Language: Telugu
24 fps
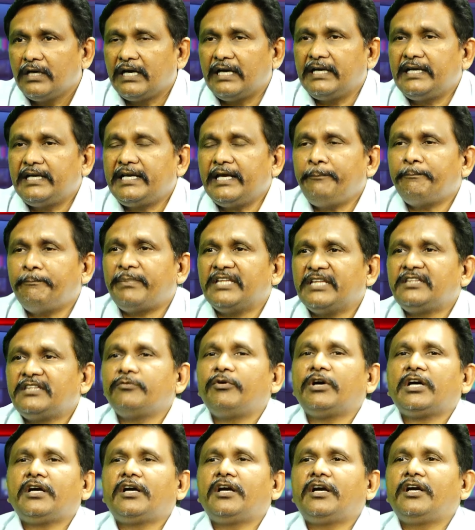అంటే ప్రతి
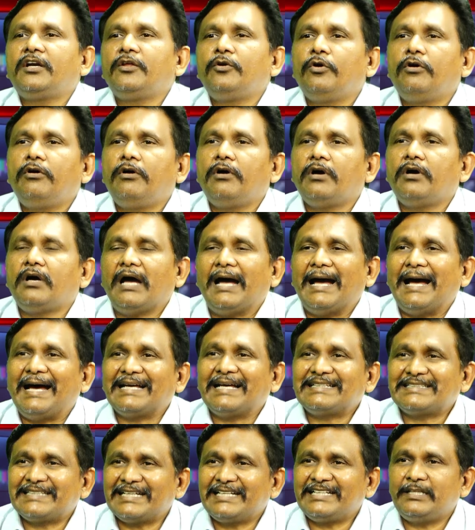ఒక్కడిలో
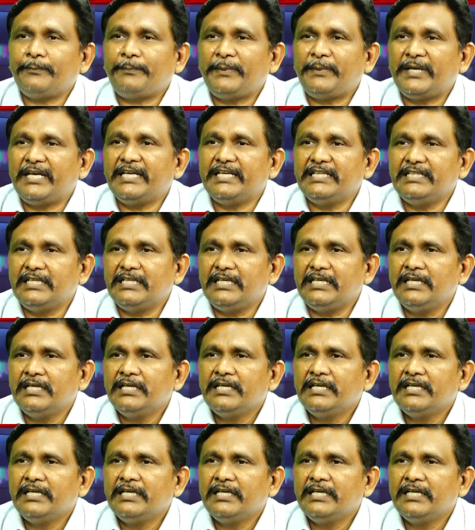ఆసక్తి పెరిగింది